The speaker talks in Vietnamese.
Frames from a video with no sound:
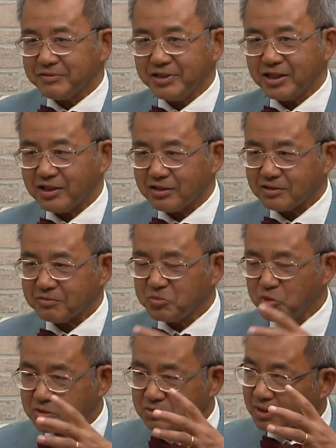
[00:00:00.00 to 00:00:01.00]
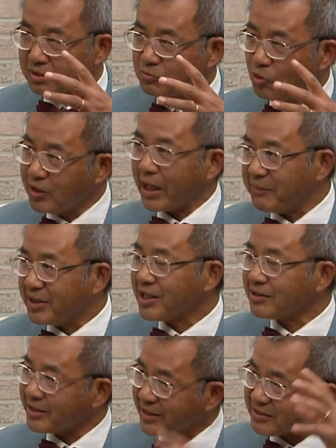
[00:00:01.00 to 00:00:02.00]
bây giờ tao muốn à, mua lại miếng
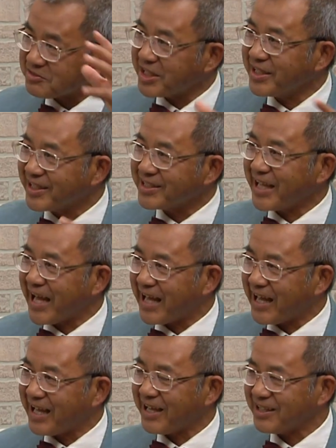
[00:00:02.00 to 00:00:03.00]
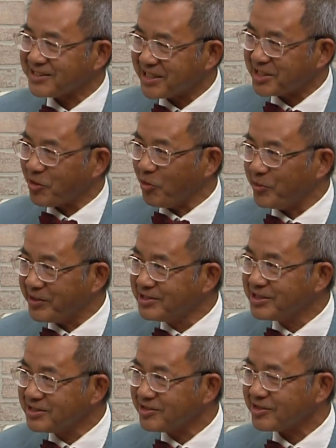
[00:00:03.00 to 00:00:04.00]
đất để, tao xây căn nhà xây tổ huyền
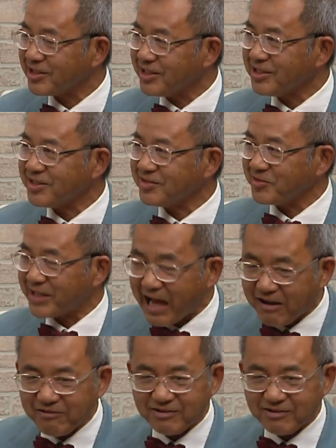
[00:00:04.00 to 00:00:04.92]
ương cho tụi tao